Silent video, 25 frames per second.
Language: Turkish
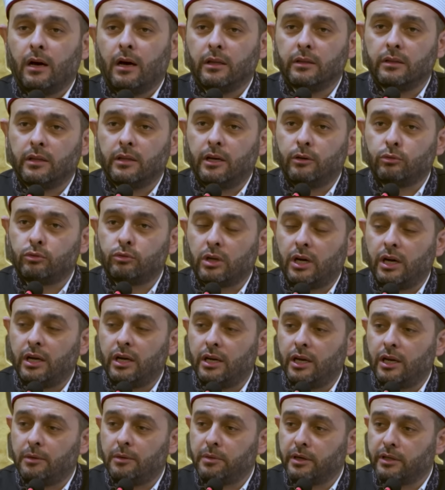Allahü
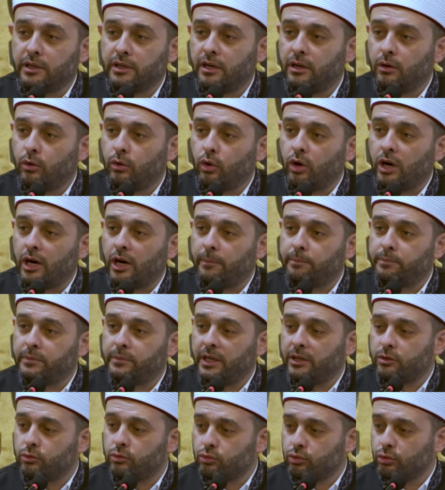Teala bana o
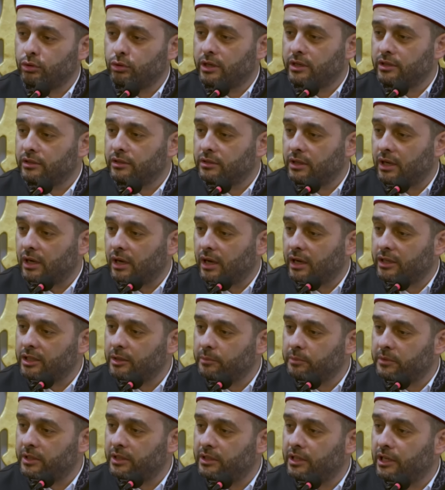abdest sularında
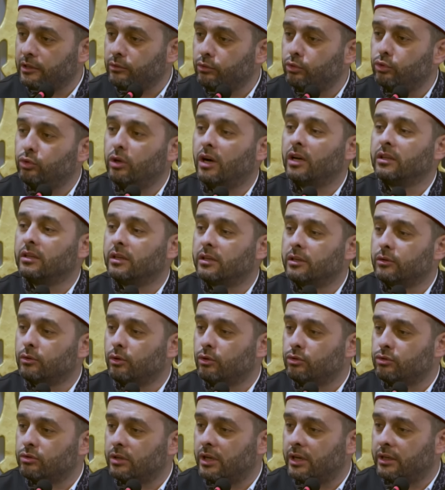akıp giden günahları
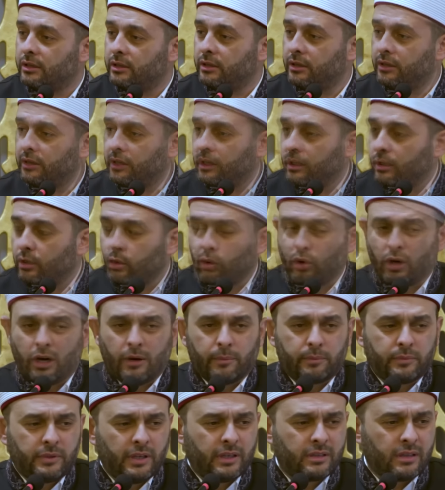gösterdi. O
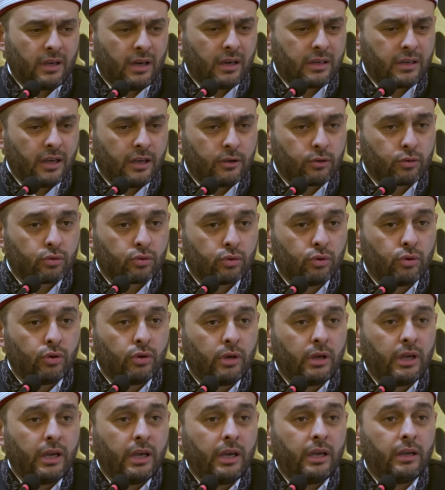abdest akan su
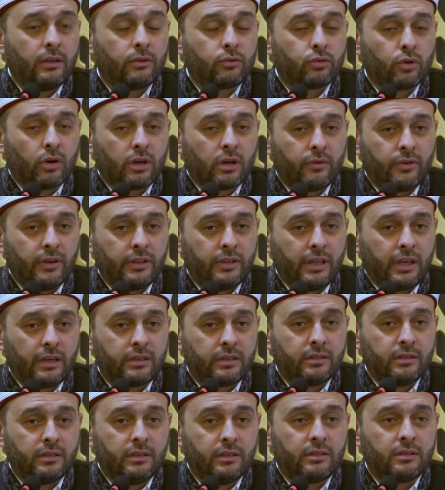çok
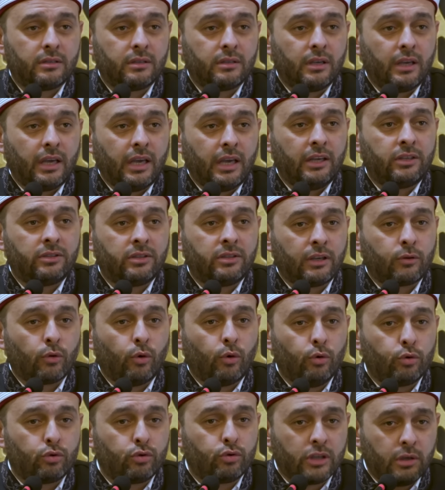affedersiniz eşek
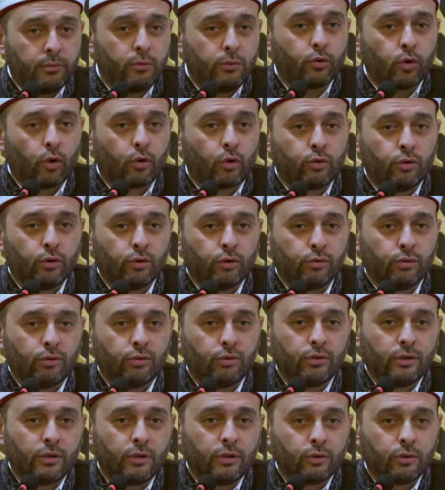ölüsü gibi kokuyordu.
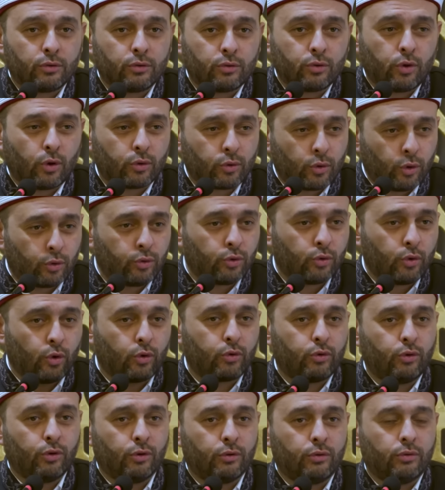Çok kötü
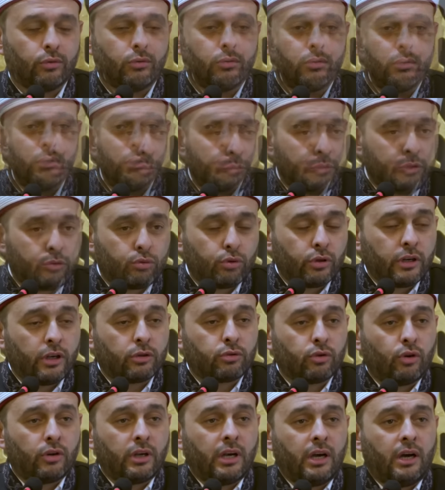kokuyordu. Bir süre
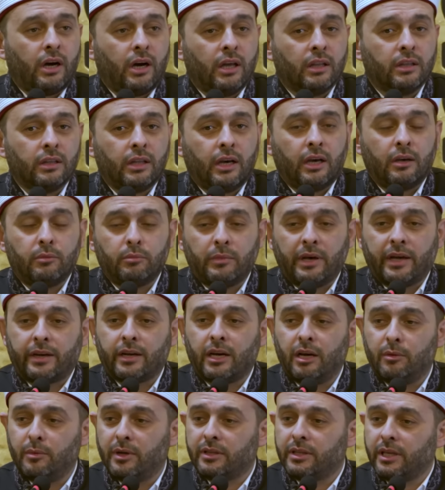sonra Allah
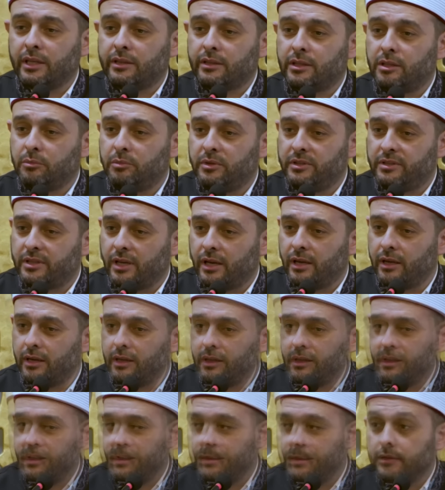merhamet etti bize,
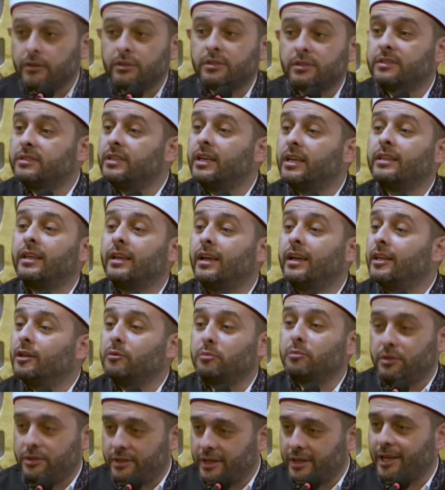size de
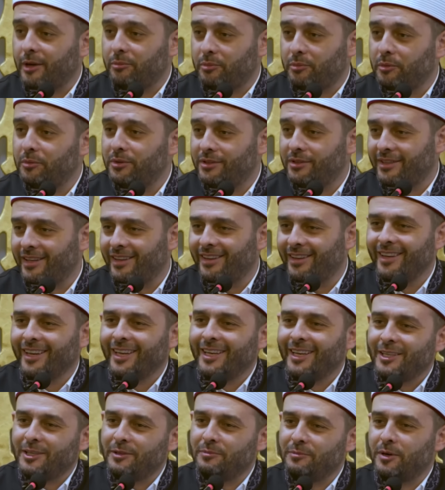yani bize hepimize,
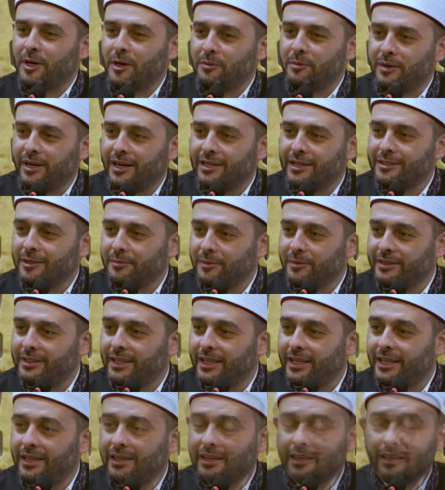İmam-ı Azam'a
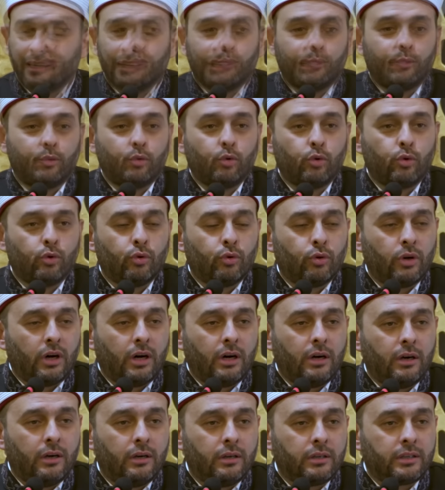değil. Bu
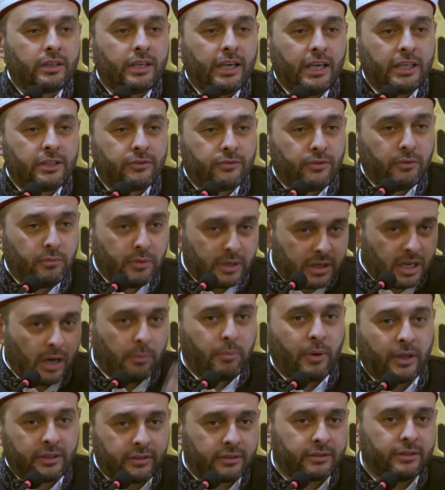keşfimi
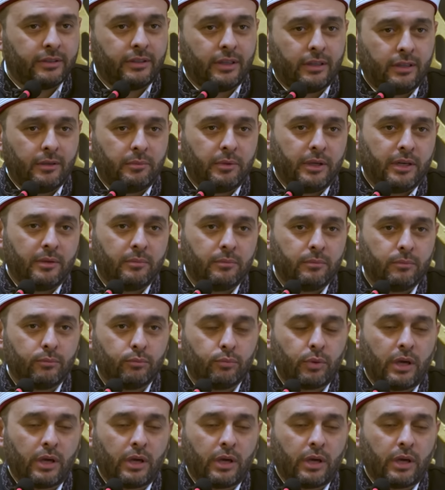kapattı dedi benim.